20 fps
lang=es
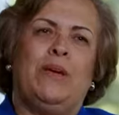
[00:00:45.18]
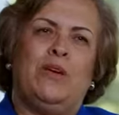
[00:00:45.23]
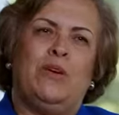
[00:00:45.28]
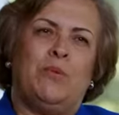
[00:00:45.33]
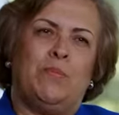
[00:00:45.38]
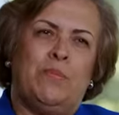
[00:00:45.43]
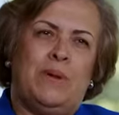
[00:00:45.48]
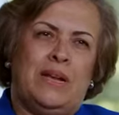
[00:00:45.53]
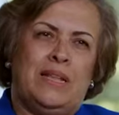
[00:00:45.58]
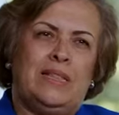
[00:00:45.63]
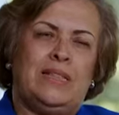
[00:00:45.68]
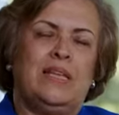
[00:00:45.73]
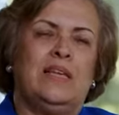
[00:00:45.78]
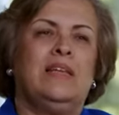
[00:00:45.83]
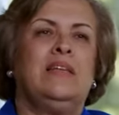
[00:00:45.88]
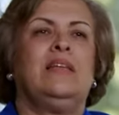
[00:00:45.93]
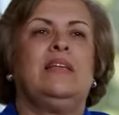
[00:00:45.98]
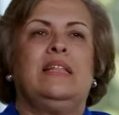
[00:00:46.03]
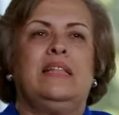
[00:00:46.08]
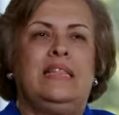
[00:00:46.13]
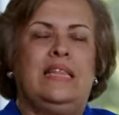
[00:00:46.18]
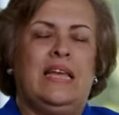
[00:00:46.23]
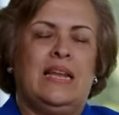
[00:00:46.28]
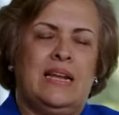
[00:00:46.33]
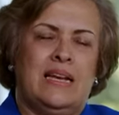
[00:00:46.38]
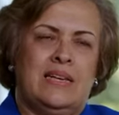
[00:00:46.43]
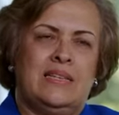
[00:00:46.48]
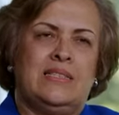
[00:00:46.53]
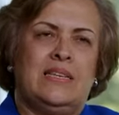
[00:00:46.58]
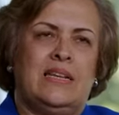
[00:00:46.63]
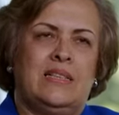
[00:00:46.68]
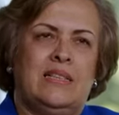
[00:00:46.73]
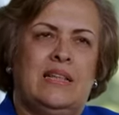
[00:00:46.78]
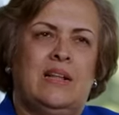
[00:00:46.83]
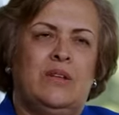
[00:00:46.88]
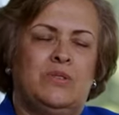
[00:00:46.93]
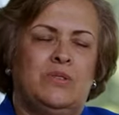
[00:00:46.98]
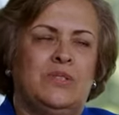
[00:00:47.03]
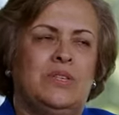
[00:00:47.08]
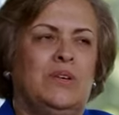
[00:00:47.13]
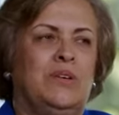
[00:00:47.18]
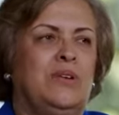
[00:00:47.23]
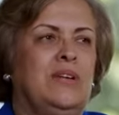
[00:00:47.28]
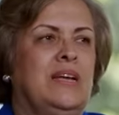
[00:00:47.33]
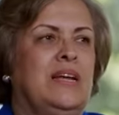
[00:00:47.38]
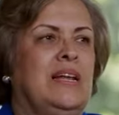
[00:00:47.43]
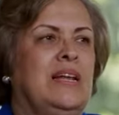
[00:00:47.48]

mayor parte tiene que ser traducido en